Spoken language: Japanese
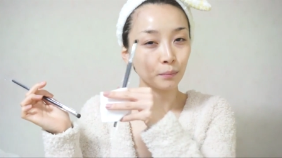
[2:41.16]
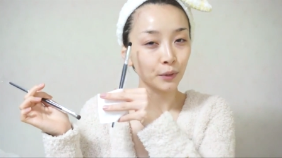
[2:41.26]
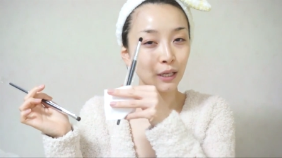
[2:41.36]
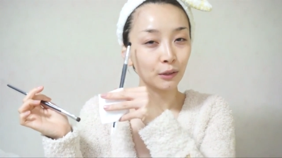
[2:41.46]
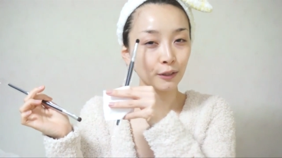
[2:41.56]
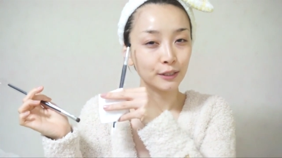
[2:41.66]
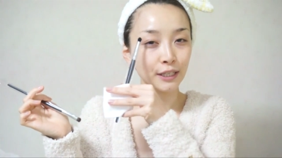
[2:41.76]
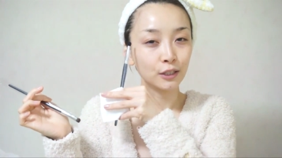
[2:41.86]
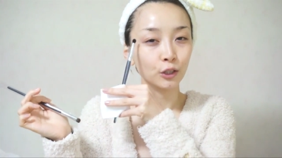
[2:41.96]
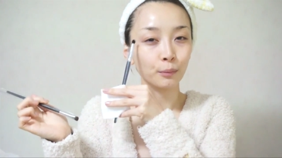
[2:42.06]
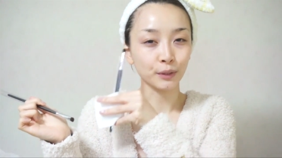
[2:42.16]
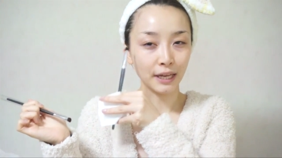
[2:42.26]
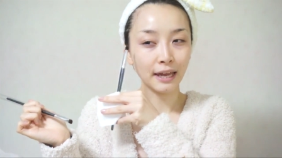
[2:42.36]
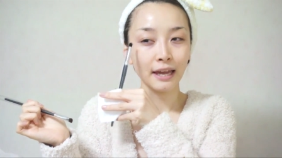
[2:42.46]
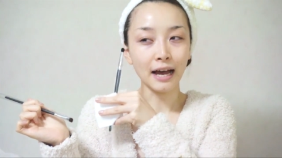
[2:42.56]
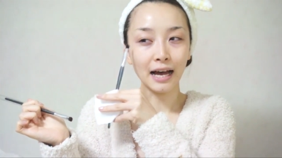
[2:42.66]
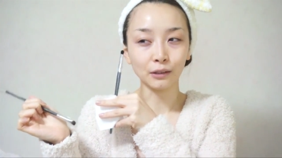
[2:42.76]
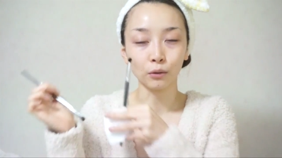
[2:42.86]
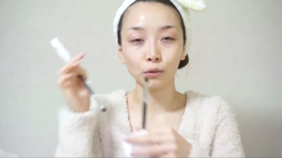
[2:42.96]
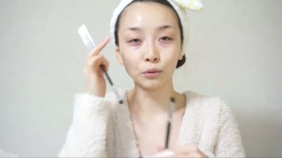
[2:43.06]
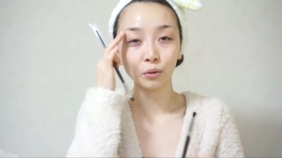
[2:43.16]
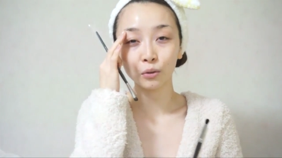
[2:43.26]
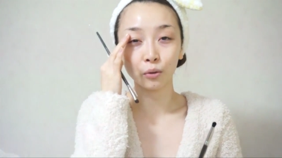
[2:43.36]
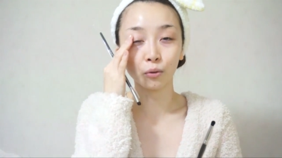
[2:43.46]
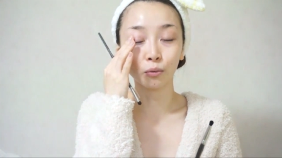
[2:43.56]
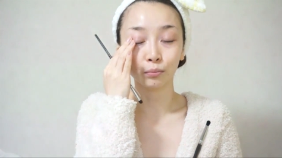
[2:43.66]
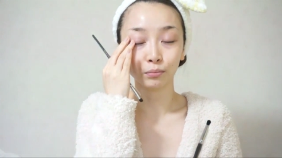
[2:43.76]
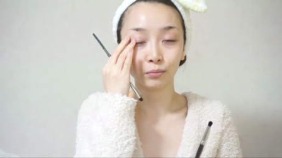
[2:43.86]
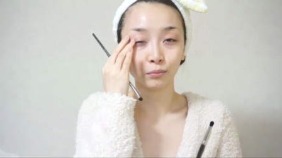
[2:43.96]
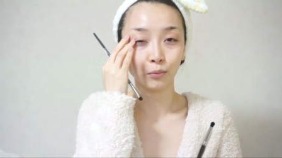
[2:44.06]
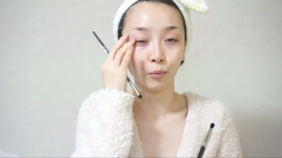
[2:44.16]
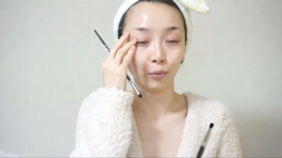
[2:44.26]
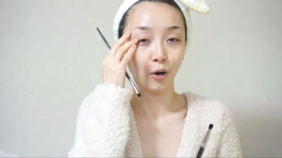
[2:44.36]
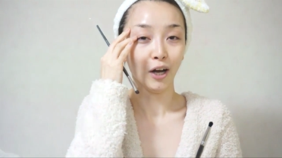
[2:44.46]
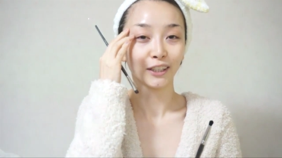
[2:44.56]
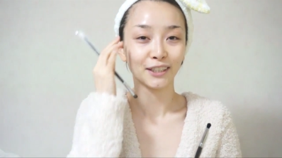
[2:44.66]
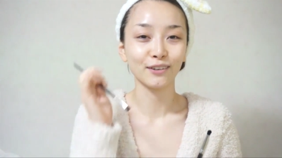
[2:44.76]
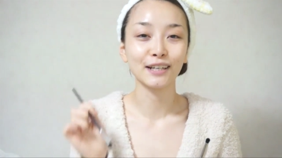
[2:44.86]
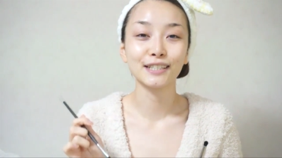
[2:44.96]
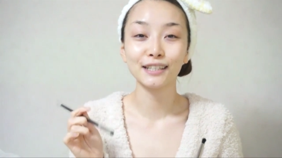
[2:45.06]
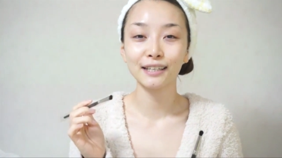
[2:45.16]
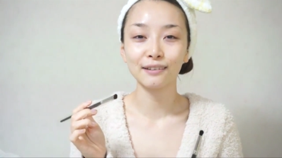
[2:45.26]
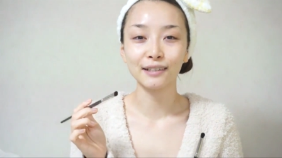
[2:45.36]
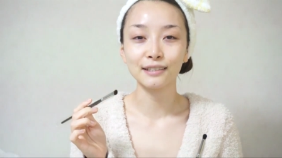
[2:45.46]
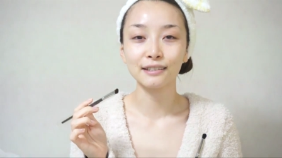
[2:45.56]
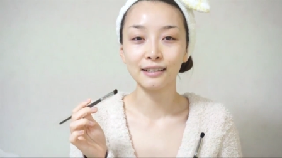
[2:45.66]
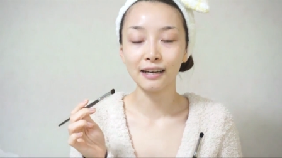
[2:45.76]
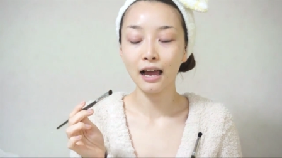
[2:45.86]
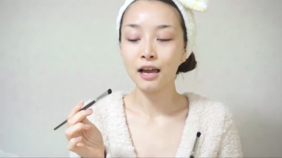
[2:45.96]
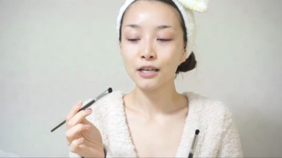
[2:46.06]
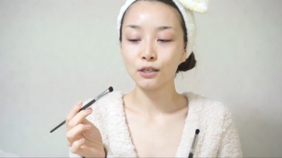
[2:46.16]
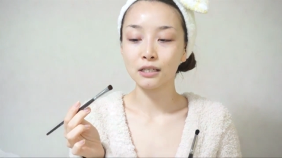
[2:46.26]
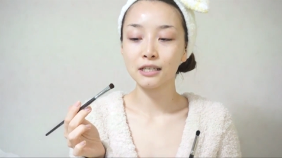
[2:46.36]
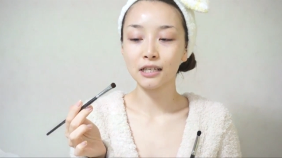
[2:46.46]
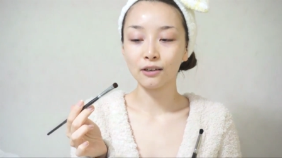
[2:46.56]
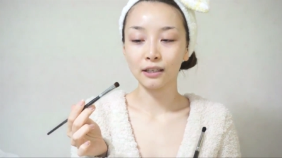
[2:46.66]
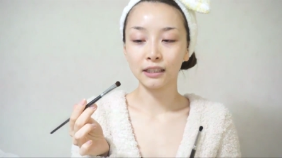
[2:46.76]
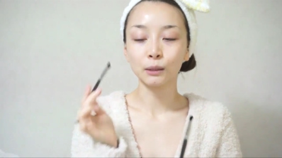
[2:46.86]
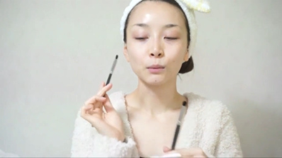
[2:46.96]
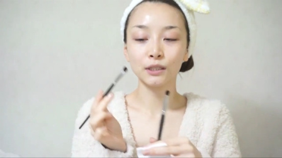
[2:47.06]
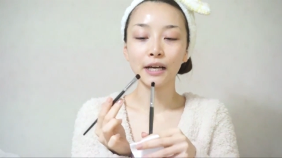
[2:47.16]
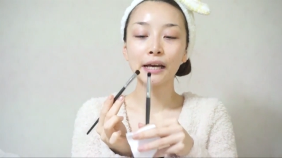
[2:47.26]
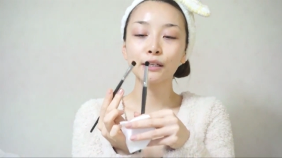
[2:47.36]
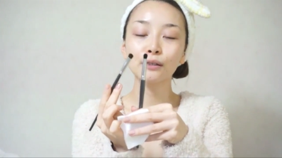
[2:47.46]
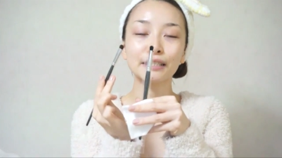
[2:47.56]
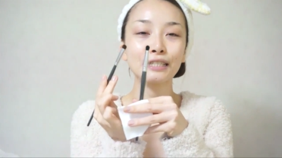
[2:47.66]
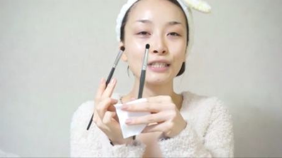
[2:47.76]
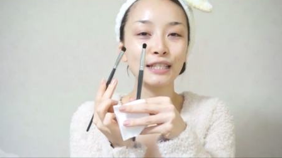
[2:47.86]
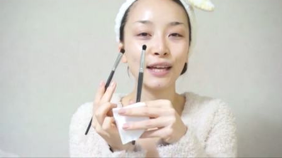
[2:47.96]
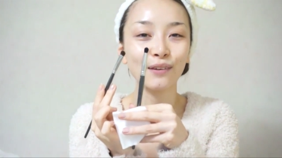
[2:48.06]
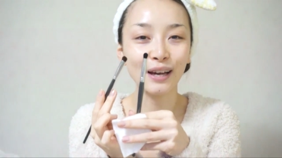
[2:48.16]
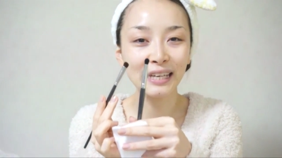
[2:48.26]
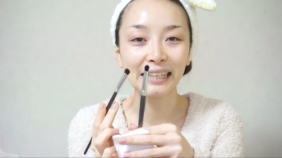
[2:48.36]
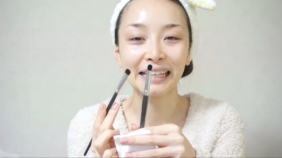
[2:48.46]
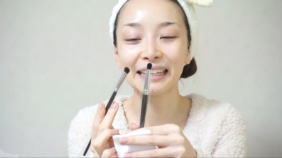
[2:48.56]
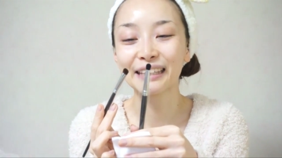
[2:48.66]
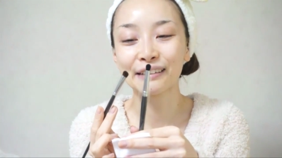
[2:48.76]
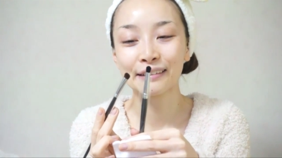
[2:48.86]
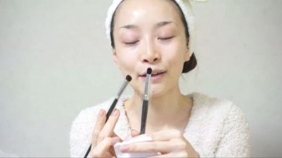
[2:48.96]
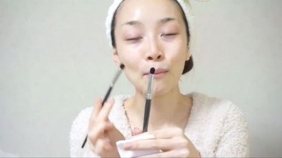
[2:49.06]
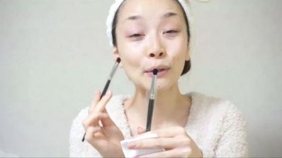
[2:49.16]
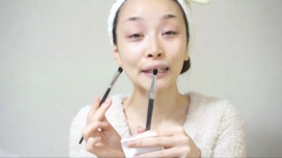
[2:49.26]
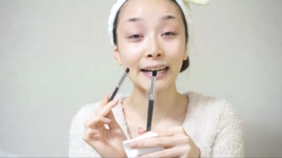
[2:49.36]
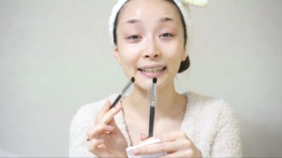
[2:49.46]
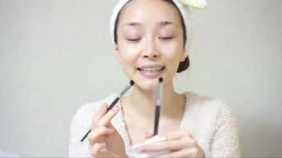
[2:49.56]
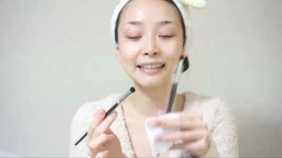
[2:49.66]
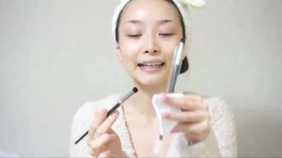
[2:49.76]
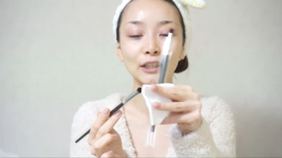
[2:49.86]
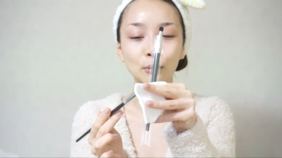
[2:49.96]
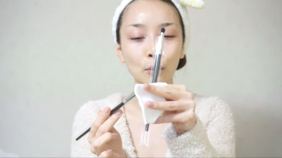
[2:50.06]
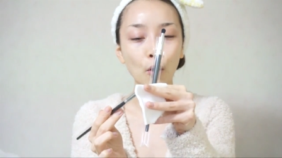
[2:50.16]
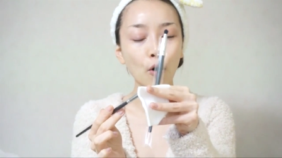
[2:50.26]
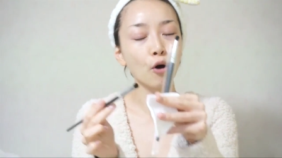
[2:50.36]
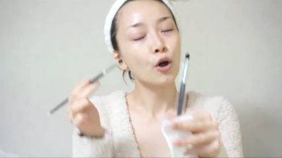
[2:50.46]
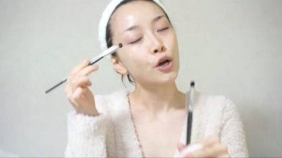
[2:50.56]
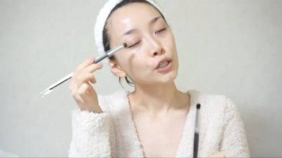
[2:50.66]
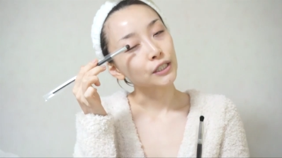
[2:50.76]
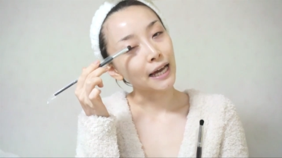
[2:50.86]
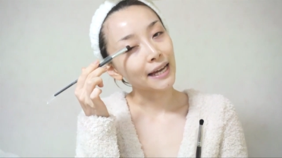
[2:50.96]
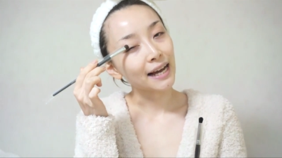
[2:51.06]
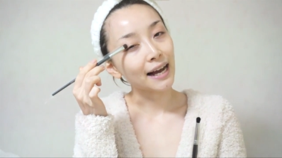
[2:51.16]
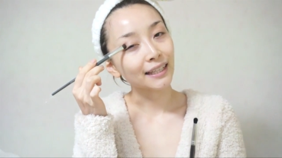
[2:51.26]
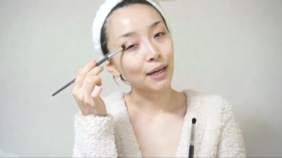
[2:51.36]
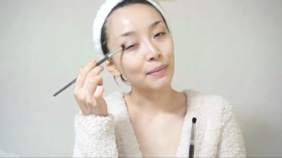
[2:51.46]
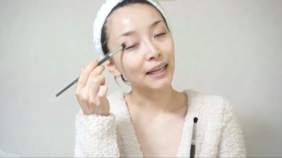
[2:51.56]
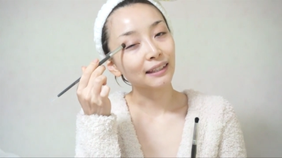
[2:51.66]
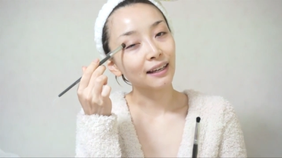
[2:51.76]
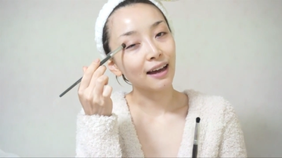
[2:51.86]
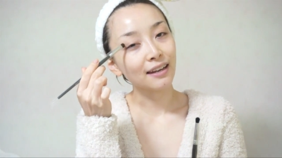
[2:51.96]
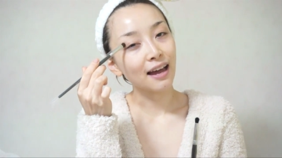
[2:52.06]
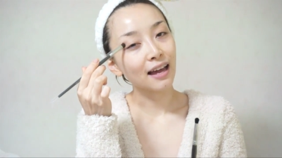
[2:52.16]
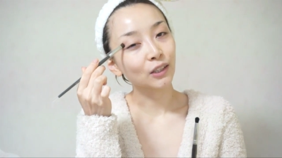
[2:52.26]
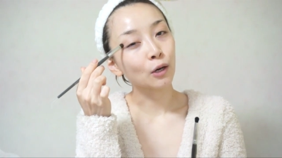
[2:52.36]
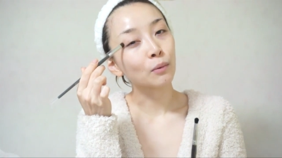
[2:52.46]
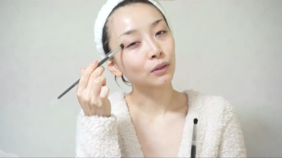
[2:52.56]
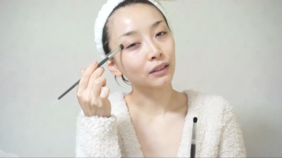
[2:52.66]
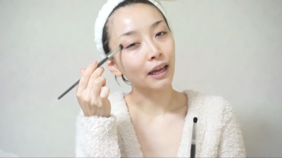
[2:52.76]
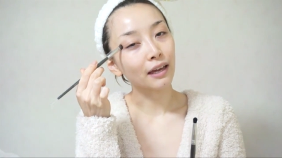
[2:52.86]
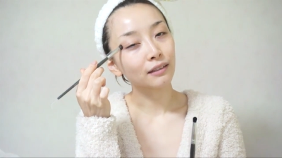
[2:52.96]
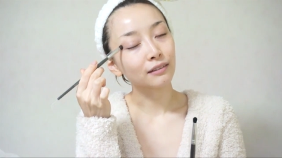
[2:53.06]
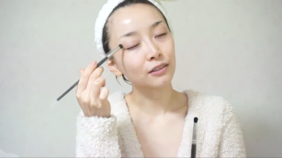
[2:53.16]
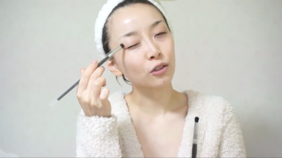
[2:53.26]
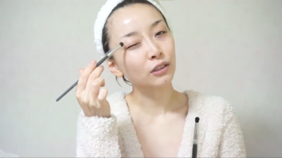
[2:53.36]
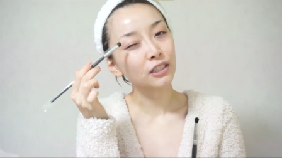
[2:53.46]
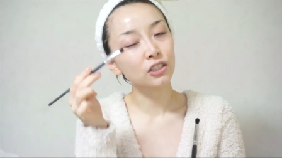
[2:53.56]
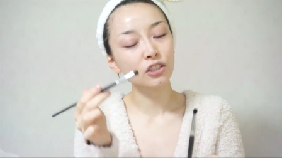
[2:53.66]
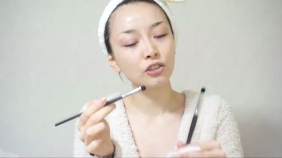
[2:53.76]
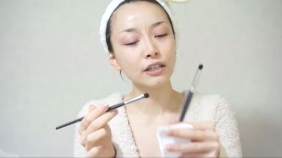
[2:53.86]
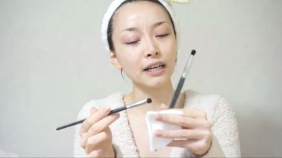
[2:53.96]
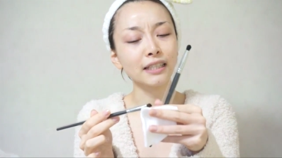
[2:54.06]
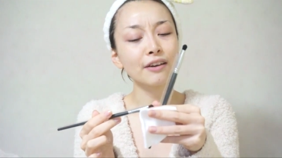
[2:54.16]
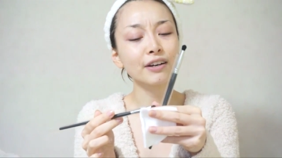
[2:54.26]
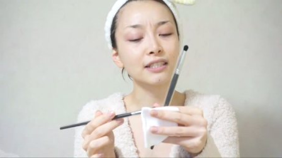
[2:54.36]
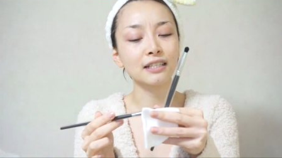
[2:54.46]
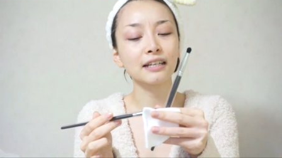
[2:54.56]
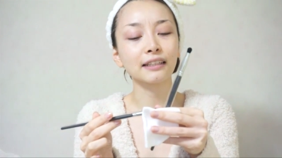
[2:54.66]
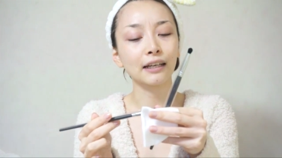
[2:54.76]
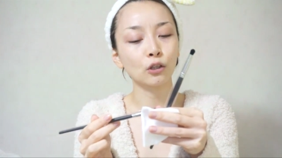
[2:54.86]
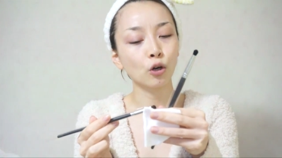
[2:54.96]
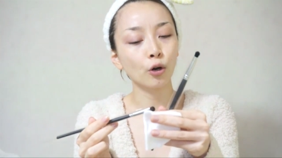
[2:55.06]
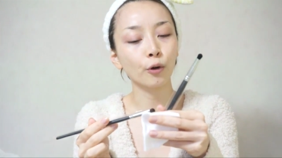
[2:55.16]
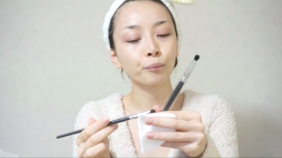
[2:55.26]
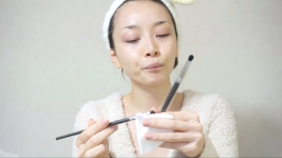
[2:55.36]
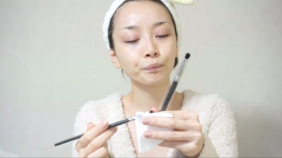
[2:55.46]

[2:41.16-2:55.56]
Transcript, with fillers: ブレンドしていくのもねあのどんどんこうもうバーって広がっちゃったりとかするから初心者の方でも使えるように小さいのがいいかなっていう風に思って買ったんだけどもやや硬めだったかなと思ってそんなすっごい硬いわけじゃないんだけどう